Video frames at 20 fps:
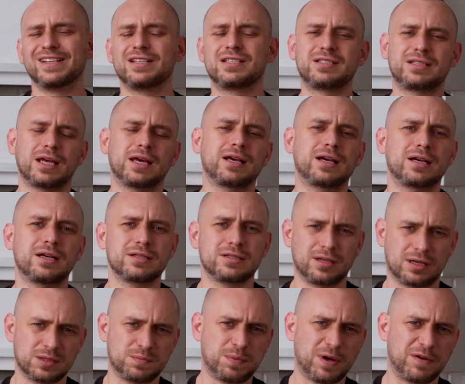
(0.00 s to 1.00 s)
Stek z
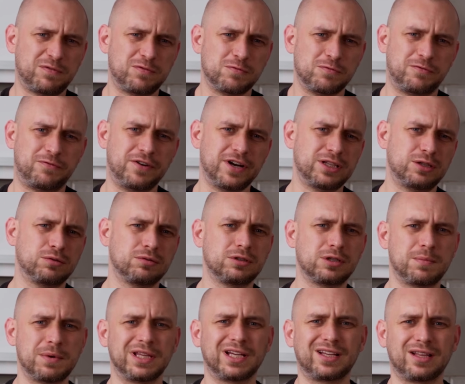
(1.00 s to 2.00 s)
rozbefu według
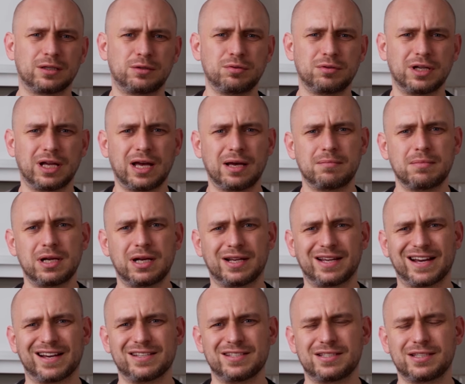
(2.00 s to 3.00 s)
nomenklatury
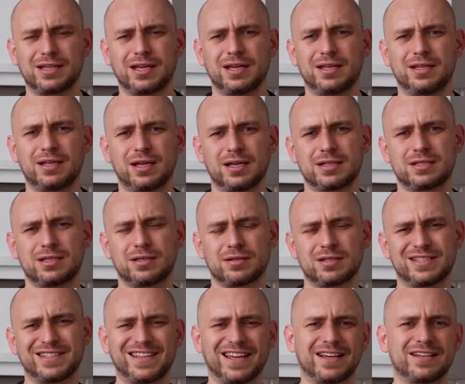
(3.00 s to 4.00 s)
amerykańskiej jest to
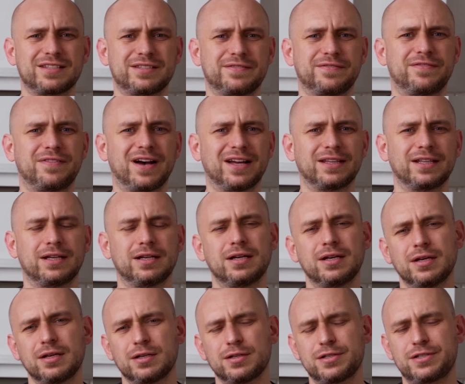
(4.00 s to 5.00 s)
stek zwany
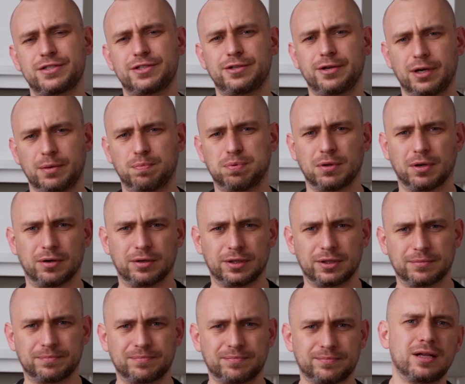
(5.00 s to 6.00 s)
strip
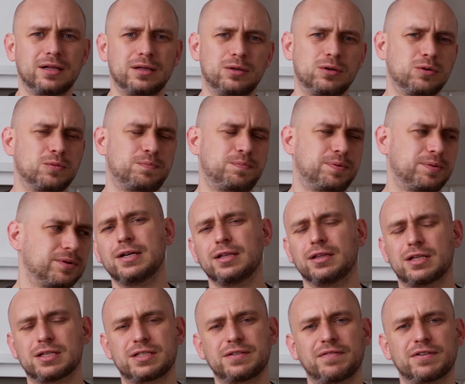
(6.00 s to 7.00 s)
loin lub
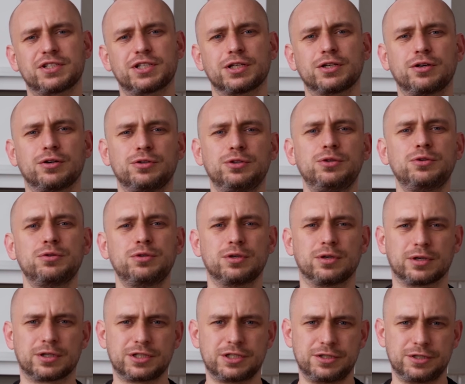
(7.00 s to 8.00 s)
nazywa się go New
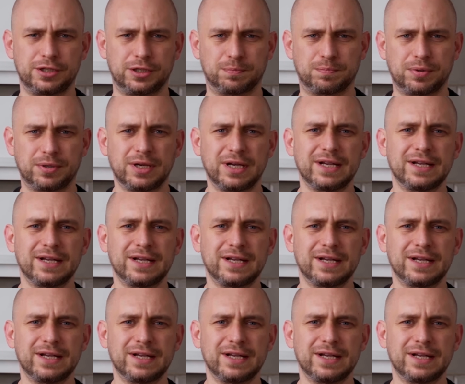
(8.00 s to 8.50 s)
York Strip.